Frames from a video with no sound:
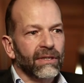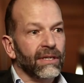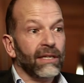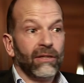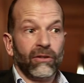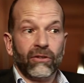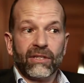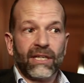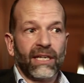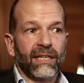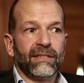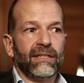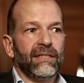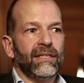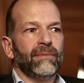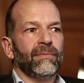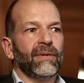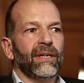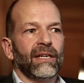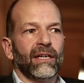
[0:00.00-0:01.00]
die Kontakte,
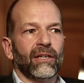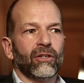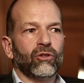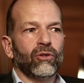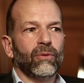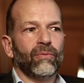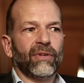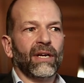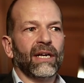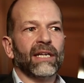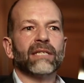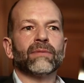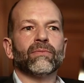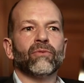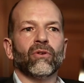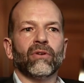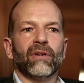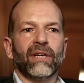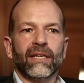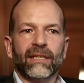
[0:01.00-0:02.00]
die man da knüpft, alles
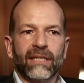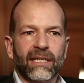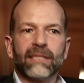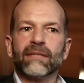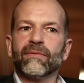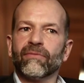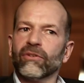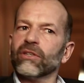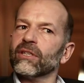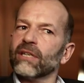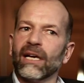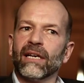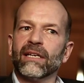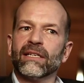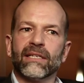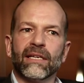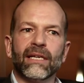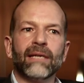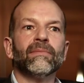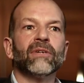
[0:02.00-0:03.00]
Mögliche. Das wird
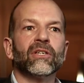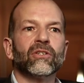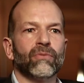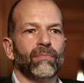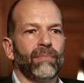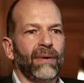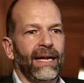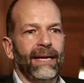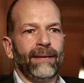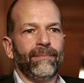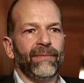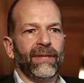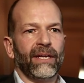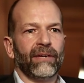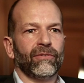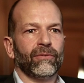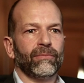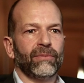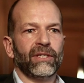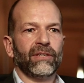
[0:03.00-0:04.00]
alles immer so bleiben,
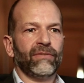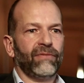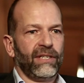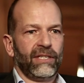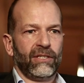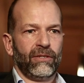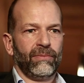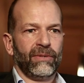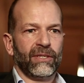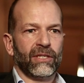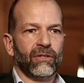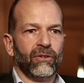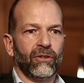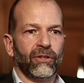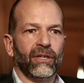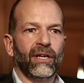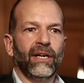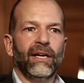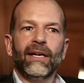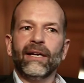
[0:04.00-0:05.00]
davon bin ich fest
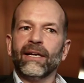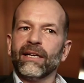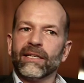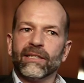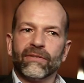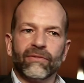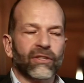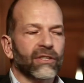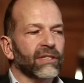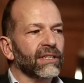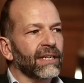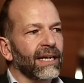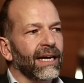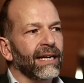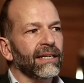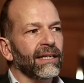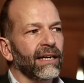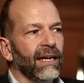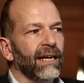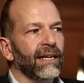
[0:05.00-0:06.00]
überzeugt. Es wird
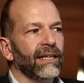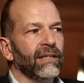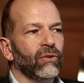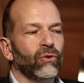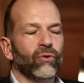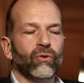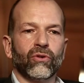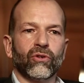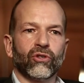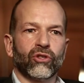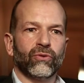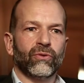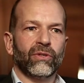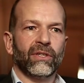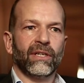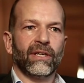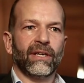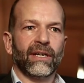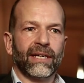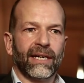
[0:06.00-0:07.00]
keine reine
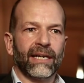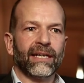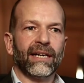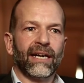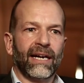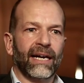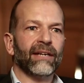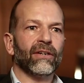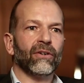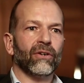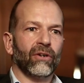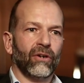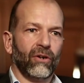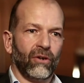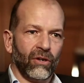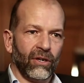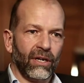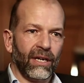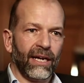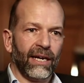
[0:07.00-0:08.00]
Hochschule, keine reine
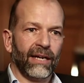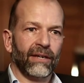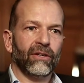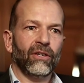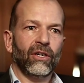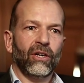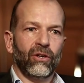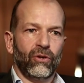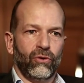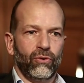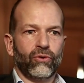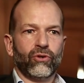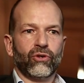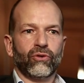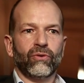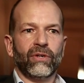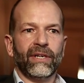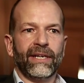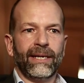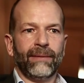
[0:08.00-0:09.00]

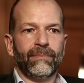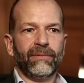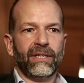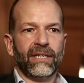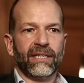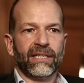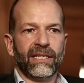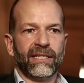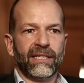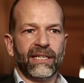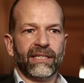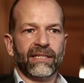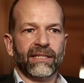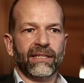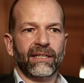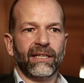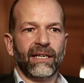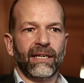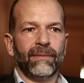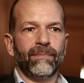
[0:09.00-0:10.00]
Online-Hochschule geben, die das
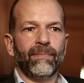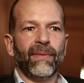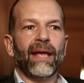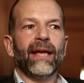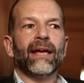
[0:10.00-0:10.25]
ersetzen kann.